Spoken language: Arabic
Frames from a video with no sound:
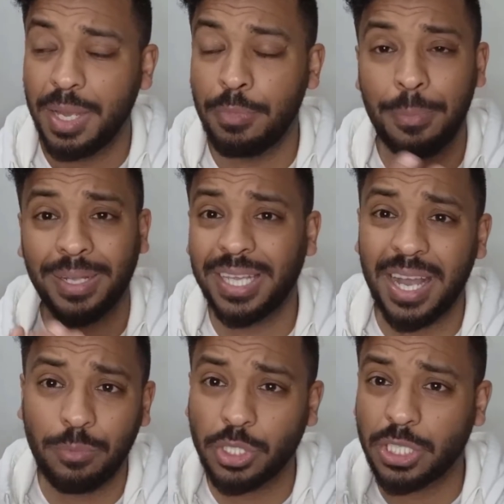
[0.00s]
من
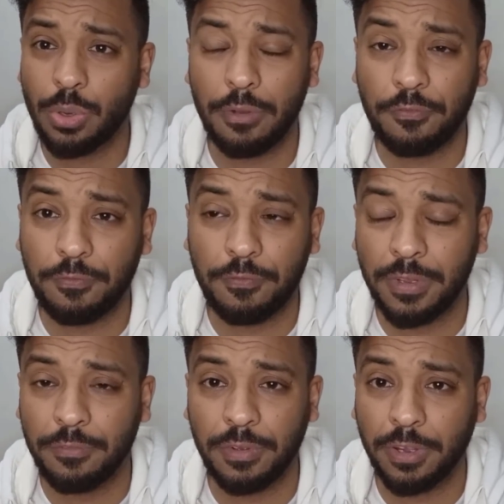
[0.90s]
بعدها مستواه
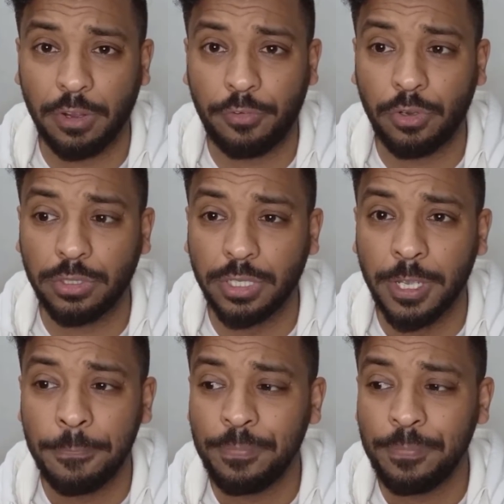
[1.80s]
في, في انخفاض